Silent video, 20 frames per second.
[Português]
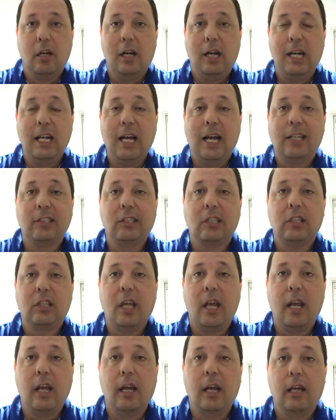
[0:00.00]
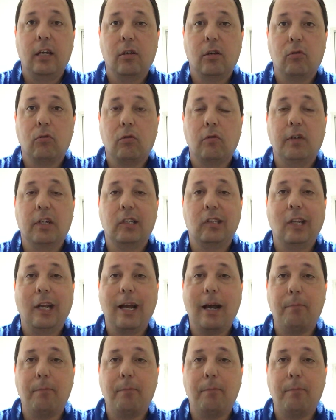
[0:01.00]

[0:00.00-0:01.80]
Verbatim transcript: Aliás, até eu conversei